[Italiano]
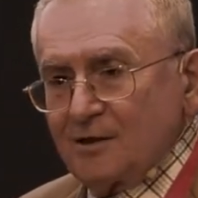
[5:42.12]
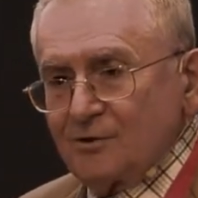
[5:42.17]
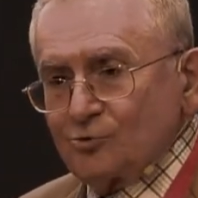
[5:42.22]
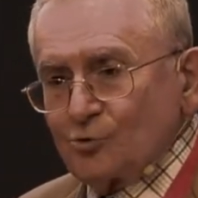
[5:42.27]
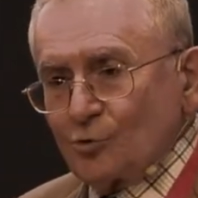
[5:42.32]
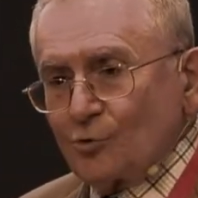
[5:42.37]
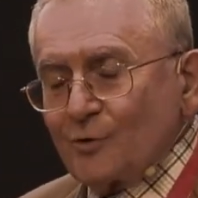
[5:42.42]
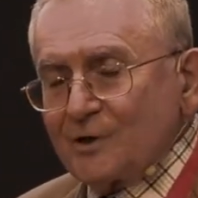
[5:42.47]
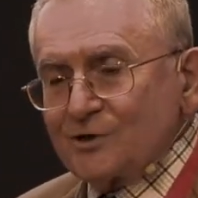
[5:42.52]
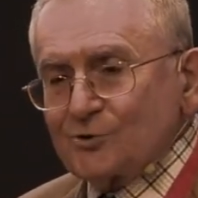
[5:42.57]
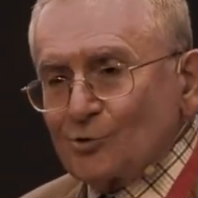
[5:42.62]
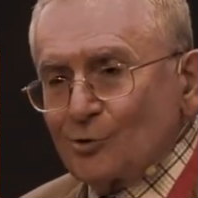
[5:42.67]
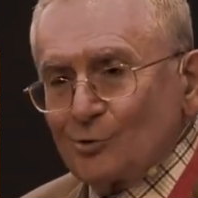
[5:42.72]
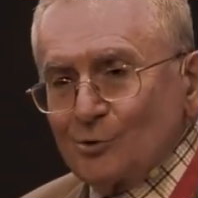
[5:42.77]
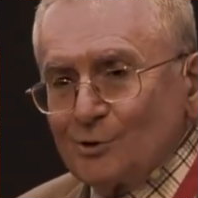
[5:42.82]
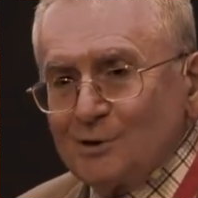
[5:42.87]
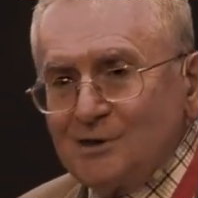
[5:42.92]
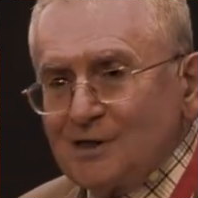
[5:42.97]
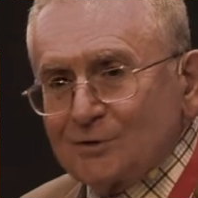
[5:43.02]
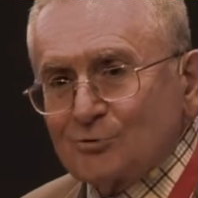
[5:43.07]
Su
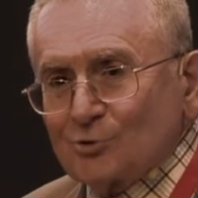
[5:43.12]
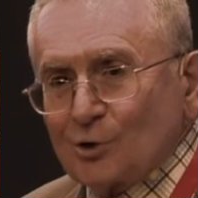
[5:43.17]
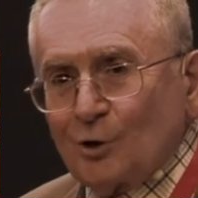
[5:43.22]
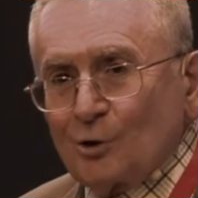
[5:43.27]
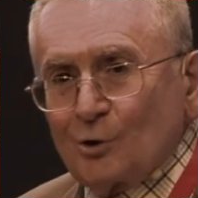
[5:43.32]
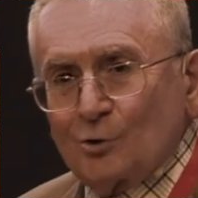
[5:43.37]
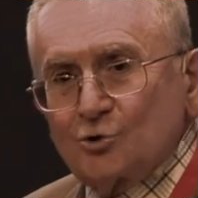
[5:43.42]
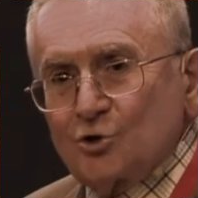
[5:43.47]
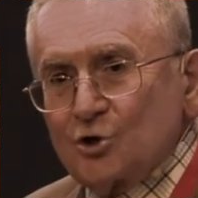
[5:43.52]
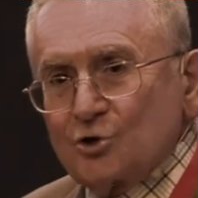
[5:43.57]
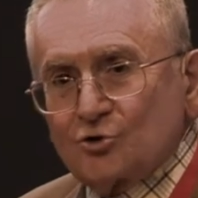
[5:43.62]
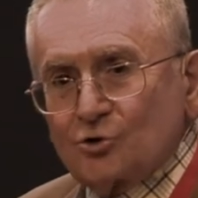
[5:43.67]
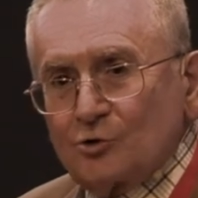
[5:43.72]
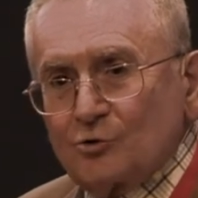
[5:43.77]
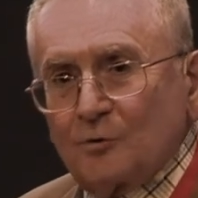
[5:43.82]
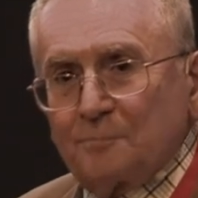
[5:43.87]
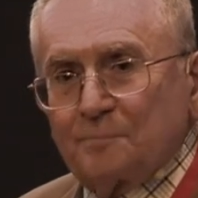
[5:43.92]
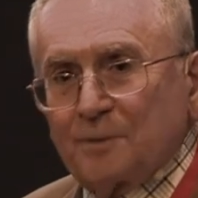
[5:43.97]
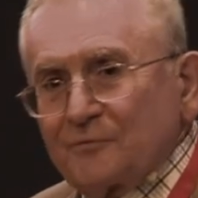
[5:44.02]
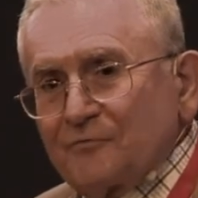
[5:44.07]
questo gli etologi
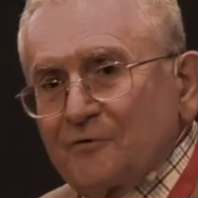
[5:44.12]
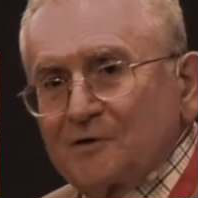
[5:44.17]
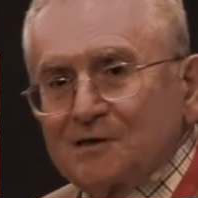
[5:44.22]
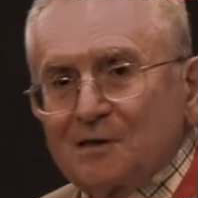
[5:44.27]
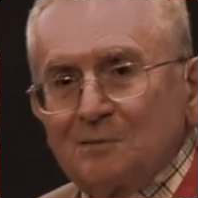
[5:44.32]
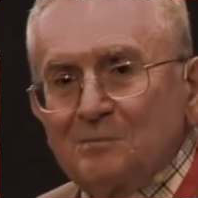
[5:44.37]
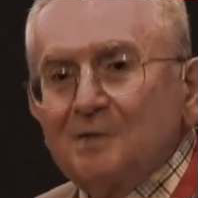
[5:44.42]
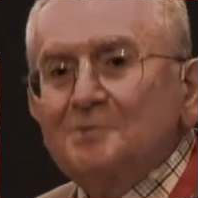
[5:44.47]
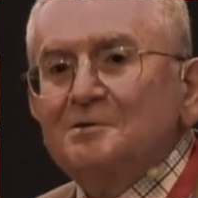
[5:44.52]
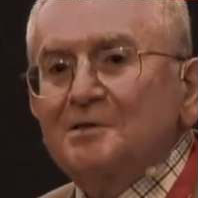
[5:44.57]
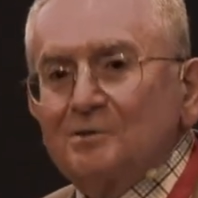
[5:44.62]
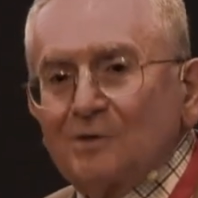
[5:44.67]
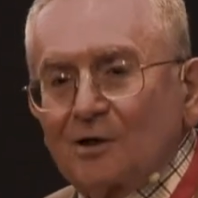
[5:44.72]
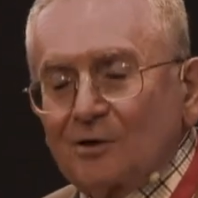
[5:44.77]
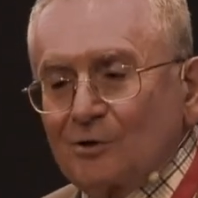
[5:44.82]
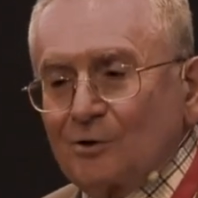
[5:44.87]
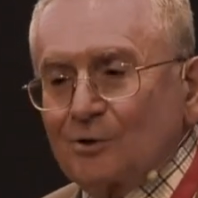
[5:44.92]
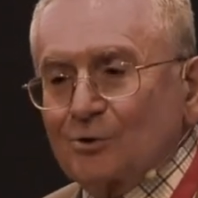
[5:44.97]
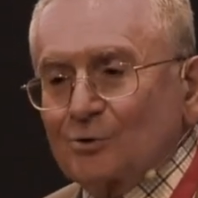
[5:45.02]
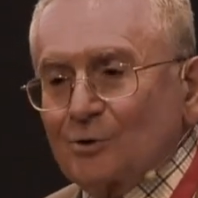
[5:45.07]
sono perfettamente
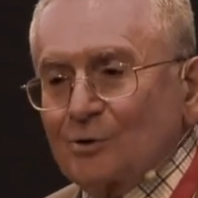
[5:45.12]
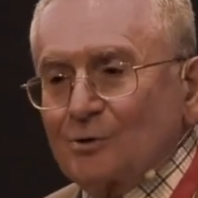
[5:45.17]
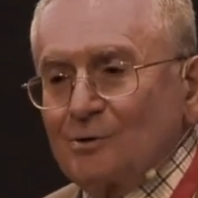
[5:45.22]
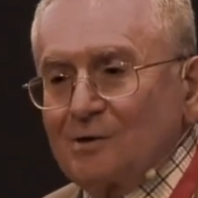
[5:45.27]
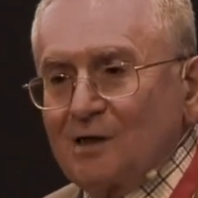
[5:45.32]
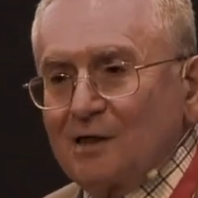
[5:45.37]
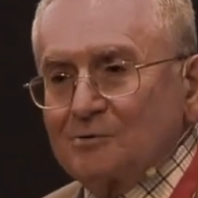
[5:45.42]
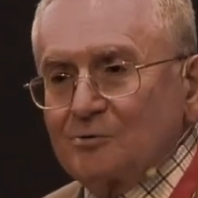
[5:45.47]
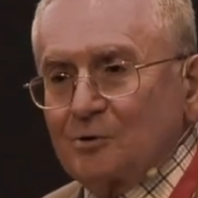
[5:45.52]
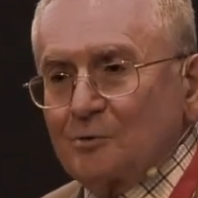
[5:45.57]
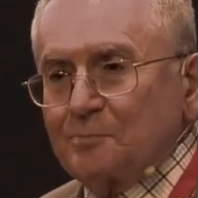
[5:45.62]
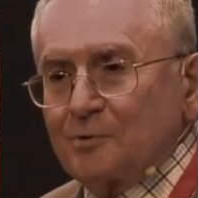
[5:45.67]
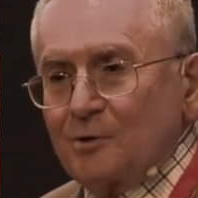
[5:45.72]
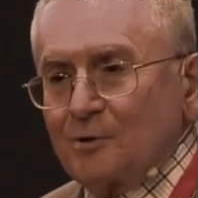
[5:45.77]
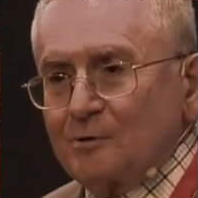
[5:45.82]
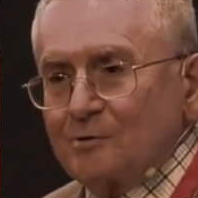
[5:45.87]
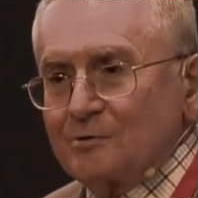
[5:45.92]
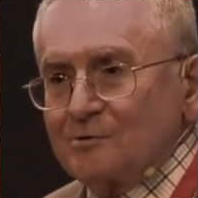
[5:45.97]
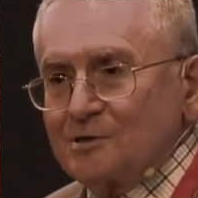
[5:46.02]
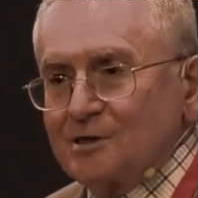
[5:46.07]
d'accordo con gli
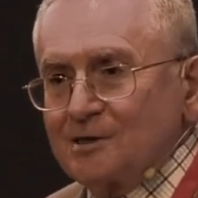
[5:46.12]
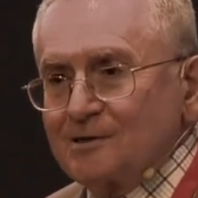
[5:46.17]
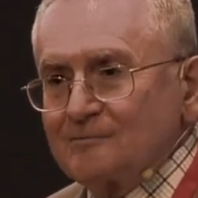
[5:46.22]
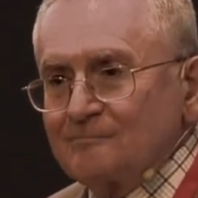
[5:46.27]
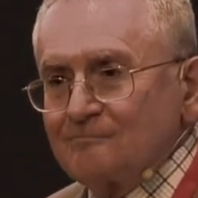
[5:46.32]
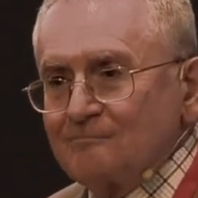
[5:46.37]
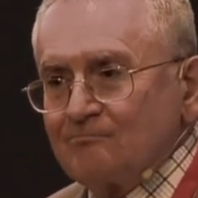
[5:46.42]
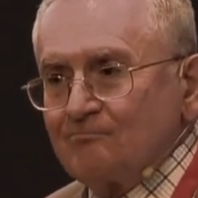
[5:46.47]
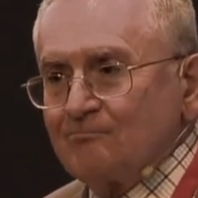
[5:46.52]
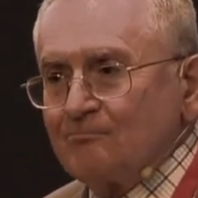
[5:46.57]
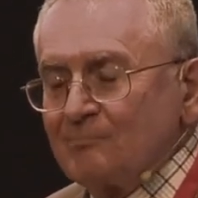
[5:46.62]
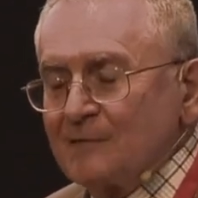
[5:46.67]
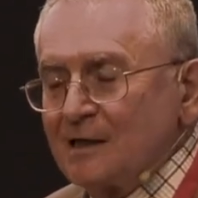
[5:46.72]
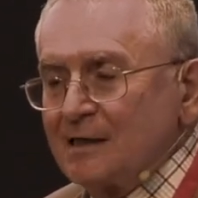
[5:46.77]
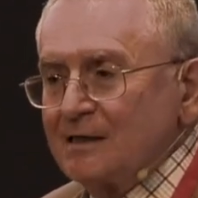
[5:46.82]
antropologi. Mm?